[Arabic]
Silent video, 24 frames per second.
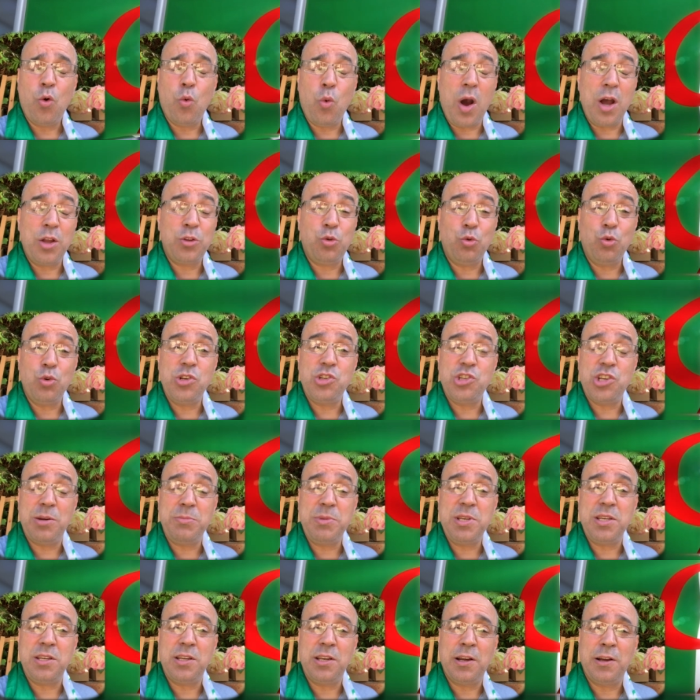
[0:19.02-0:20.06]
وأدعو
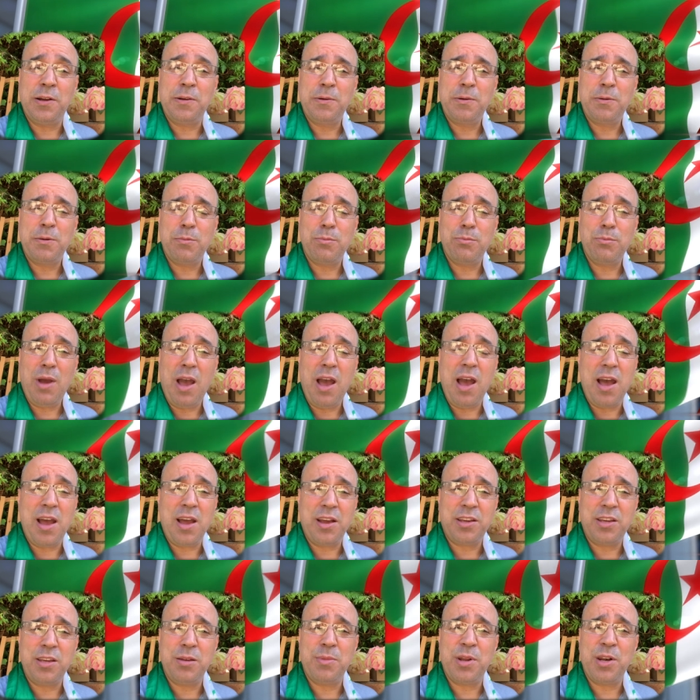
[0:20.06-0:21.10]
الجميع
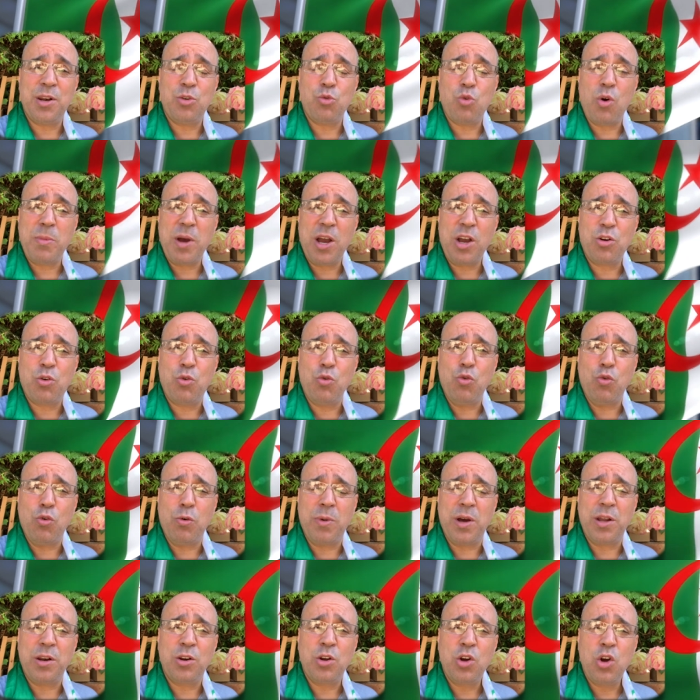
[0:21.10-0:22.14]
حاكما
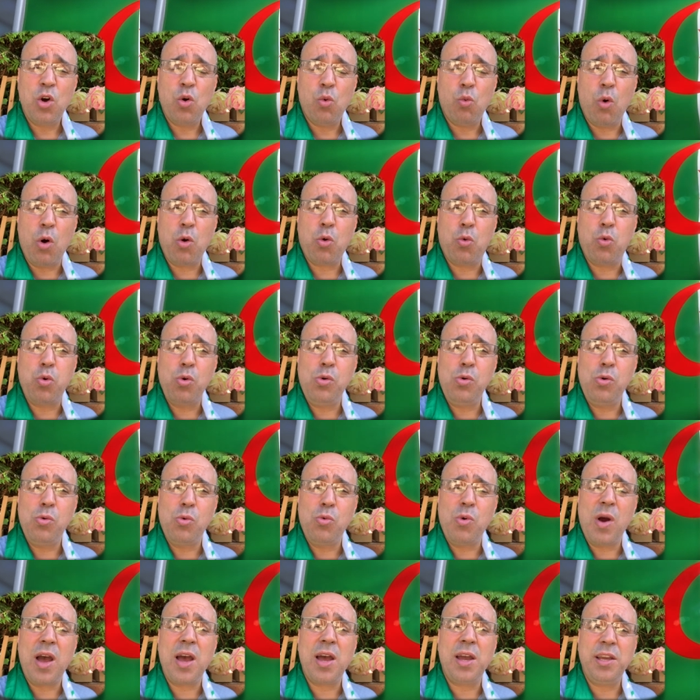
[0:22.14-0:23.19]
ومحكوما وكل
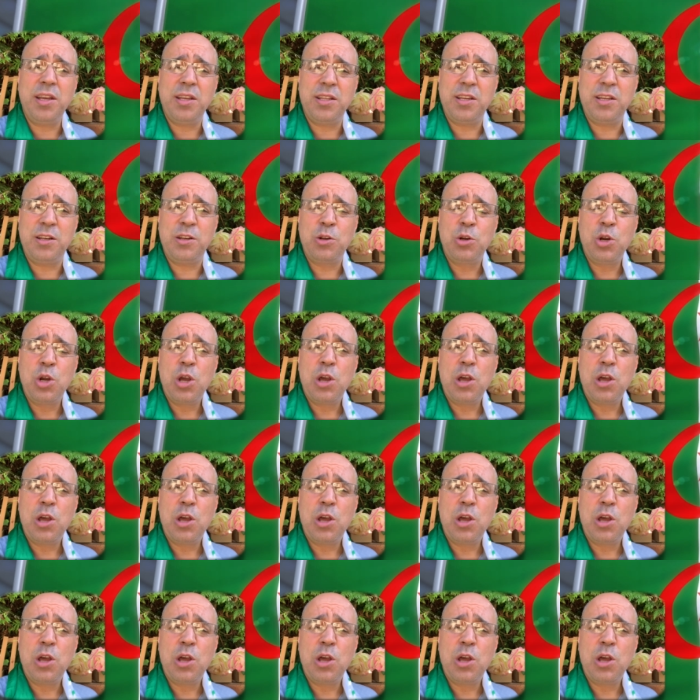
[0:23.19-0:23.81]
واحد